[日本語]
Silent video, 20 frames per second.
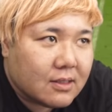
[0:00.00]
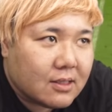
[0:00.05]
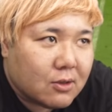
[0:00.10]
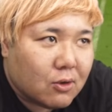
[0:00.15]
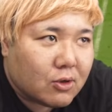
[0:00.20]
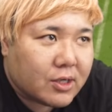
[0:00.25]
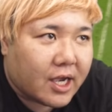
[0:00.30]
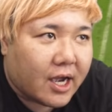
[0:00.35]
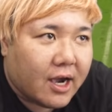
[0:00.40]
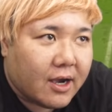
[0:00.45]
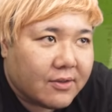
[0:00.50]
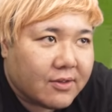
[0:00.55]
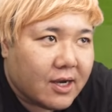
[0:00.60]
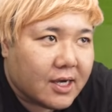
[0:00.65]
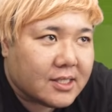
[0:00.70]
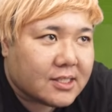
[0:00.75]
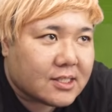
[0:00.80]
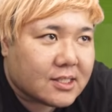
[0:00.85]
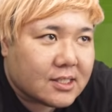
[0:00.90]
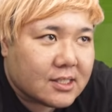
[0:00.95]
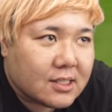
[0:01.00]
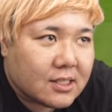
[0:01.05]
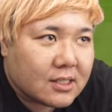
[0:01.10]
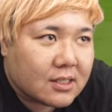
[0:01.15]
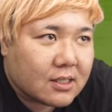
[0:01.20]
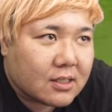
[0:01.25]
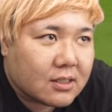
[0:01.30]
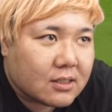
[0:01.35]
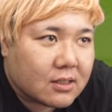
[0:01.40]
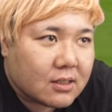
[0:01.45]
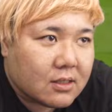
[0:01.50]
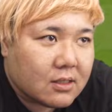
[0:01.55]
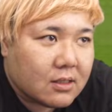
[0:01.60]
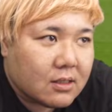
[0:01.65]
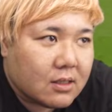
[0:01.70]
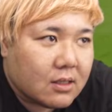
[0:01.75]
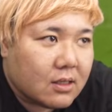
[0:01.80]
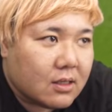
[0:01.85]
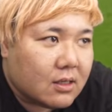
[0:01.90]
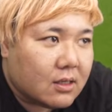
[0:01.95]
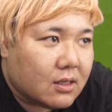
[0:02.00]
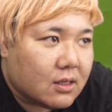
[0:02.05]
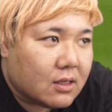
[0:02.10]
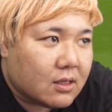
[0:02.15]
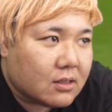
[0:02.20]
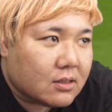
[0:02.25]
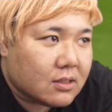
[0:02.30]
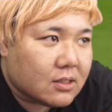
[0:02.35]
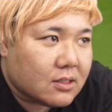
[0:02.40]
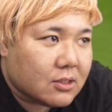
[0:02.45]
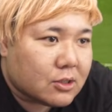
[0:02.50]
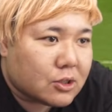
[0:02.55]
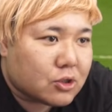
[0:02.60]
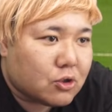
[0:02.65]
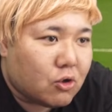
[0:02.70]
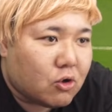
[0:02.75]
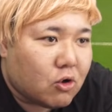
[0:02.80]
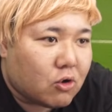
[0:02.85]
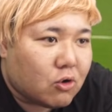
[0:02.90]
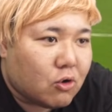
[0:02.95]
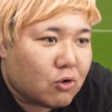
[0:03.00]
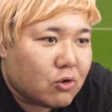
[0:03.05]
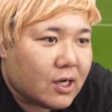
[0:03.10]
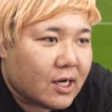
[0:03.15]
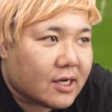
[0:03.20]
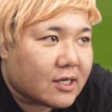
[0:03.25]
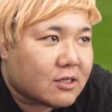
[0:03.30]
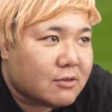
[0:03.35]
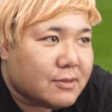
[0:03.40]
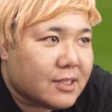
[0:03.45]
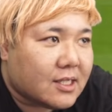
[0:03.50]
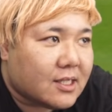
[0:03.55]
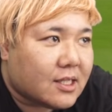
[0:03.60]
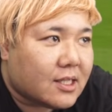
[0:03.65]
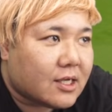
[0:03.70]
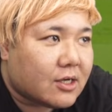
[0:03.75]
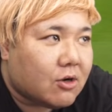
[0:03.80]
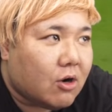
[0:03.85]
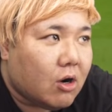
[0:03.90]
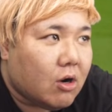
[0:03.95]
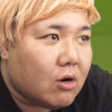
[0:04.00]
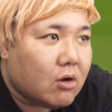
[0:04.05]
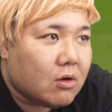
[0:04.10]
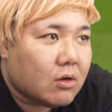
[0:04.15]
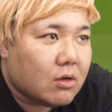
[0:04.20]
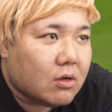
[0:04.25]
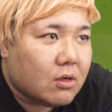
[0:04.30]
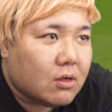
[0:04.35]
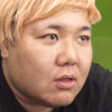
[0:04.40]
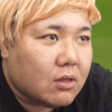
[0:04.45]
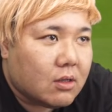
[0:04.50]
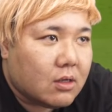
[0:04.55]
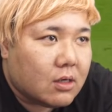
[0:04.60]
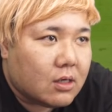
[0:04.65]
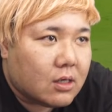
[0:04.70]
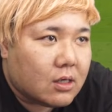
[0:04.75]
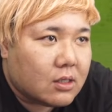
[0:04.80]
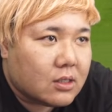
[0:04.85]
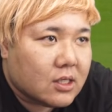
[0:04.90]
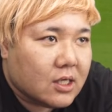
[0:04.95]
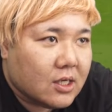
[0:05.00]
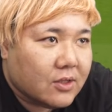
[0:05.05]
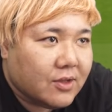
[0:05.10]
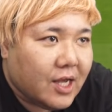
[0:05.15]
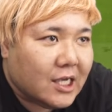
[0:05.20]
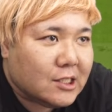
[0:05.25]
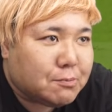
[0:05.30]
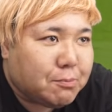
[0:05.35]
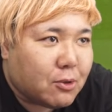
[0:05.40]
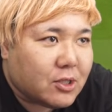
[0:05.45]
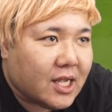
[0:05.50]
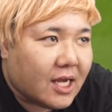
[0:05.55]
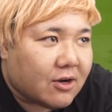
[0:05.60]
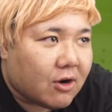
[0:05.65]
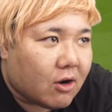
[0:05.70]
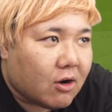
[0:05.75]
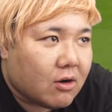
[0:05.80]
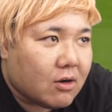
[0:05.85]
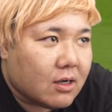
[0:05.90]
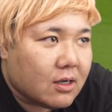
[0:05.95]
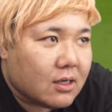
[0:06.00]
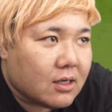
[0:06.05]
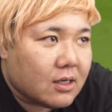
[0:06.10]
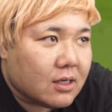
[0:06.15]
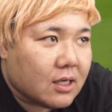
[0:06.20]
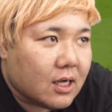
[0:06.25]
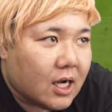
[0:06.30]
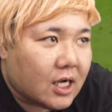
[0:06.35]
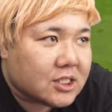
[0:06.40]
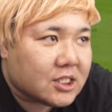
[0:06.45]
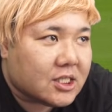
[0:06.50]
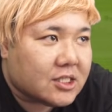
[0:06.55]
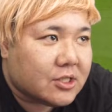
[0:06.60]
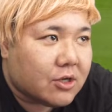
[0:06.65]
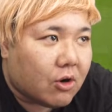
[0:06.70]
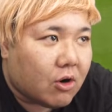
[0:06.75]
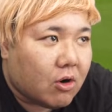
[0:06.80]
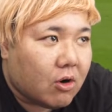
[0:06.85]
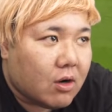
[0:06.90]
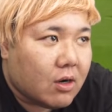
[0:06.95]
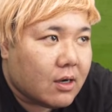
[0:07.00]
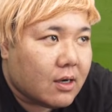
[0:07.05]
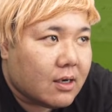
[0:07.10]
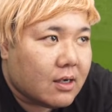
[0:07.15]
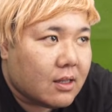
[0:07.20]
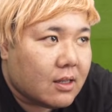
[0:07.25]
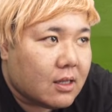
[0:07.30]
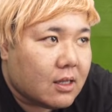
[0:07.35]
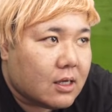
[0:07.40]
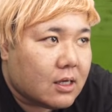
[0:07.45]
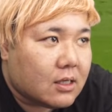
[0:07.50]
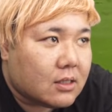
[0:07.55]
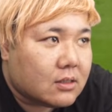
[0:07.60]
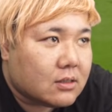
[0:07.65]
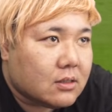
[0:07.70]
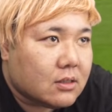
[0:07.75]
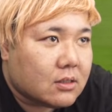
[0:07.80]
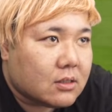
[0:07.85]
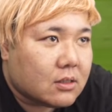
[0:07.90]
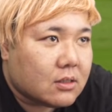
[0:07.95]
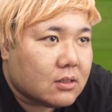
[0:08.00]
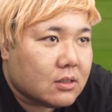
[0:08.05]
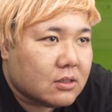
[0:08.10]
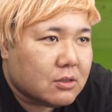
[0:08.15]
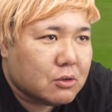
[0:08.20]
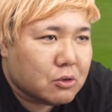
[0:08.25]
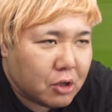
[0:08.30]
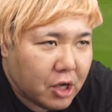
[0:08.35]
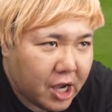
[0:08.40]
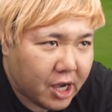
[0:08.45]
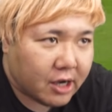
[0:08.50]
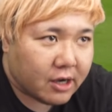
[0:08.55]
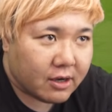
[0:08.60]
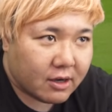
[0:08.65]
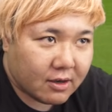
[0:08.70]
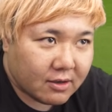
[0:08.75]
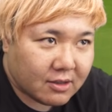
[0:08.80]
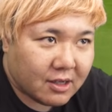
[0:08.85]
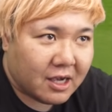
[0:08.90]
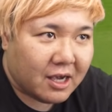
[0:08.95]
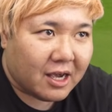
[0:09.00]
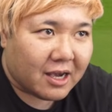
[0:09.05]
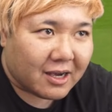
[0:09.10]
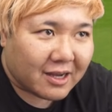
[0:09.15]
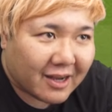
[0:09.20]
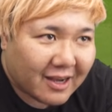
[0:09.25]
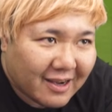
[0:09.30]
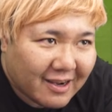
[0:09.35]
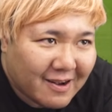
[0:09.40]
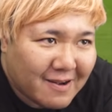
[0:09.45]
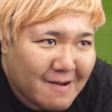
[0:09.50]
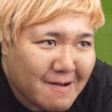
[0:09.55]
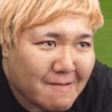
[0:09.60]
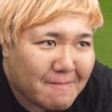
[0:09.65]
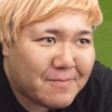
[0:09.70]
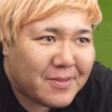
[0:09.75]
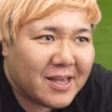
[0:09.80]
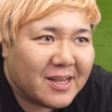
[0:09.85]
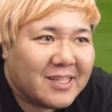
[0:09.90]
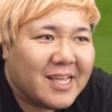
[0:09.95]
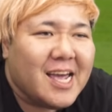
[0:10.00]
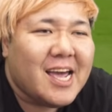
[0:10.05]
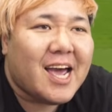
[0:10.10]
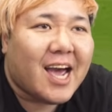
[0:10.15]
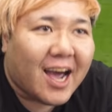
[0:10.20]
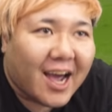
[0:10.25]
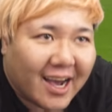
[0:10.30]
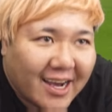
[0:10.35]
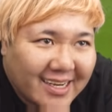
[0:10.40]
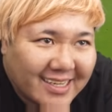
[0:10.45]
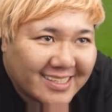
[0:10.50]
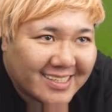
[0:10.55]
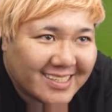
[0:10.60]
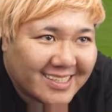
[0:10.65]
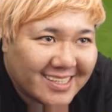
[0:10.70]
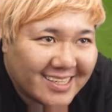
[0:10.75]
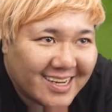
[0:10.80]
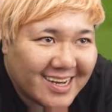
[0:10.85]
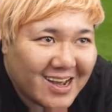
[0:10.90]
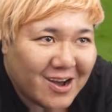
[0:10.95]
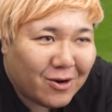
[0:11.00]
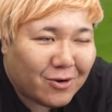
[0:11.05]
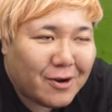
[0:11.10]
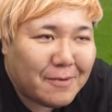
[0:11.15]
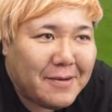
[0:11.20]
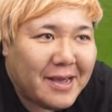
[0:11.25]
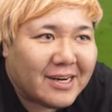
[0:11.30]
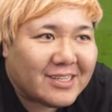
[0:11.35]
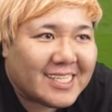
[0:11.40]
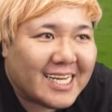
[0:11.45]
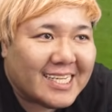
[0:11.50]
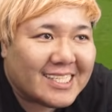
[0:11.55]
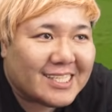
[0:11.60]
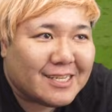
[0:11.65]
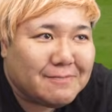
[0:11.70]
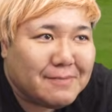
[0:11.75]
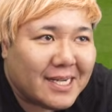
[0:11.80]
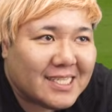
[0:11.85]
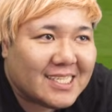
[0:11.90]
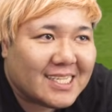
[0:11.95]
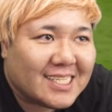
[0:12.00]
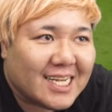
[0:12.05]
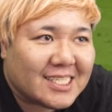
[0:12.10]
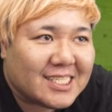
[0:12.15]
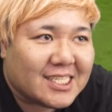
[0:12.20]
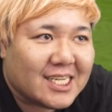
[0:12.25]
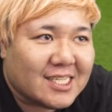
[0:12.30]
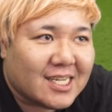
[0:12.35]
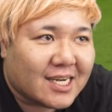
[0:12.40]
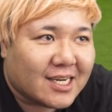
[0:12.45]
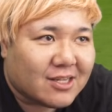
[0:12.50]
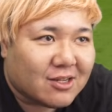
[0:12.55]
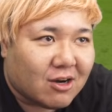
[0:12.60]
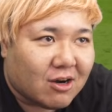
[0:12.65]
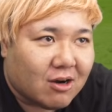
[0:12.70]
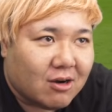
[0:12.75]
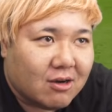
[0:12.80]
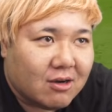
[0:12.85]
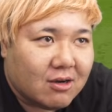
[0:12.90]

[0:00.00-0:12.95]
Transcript: OK ナイスよしここここから組み立てていこうナイスポリターノ走らせようえねえねえ俺メルテンスにマジで出してんだけど